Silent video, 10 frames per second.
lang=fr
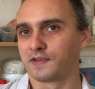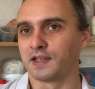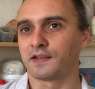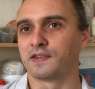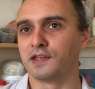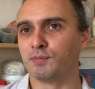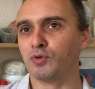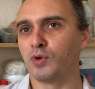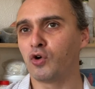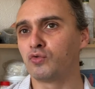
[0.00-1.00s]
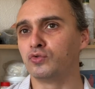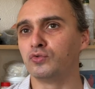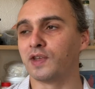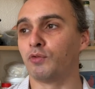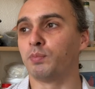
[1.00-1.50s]
c'est-à-dire c'est des moments où
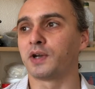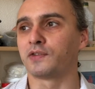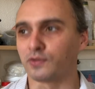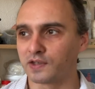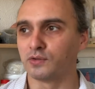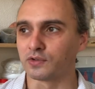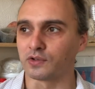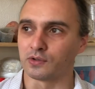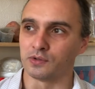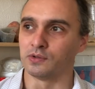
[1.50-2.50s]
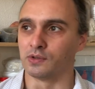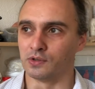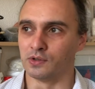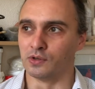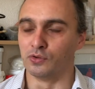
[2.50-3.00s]
nous avons présenté notre,
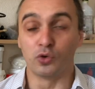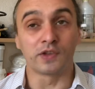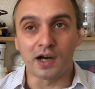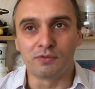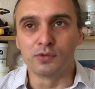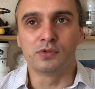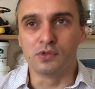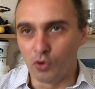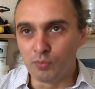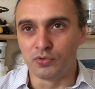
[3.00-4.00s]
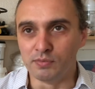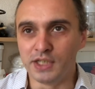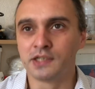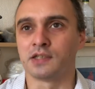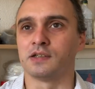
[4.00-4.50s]
euh, nos travaux au
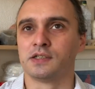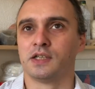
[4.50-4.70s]
public